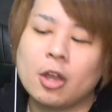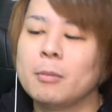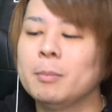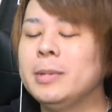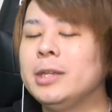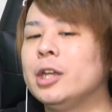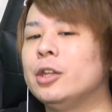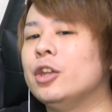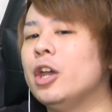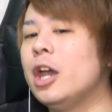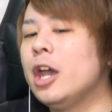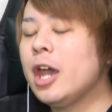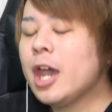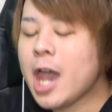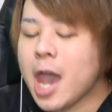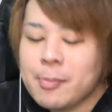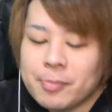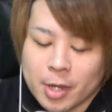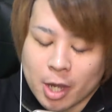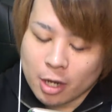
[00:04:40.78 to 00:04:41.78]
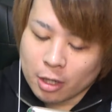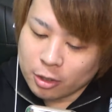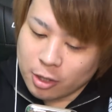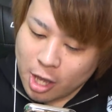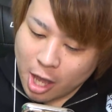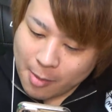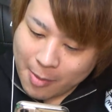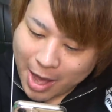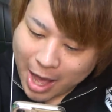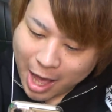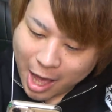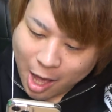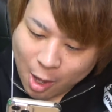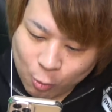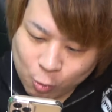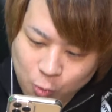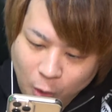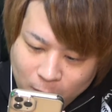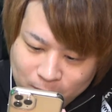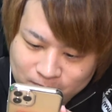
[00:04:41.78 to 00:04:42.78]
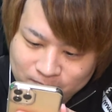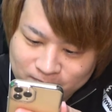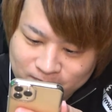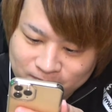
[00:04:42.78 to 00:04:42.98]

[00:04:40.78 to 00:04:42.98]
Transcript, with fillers: みんなで、えー、レバーオン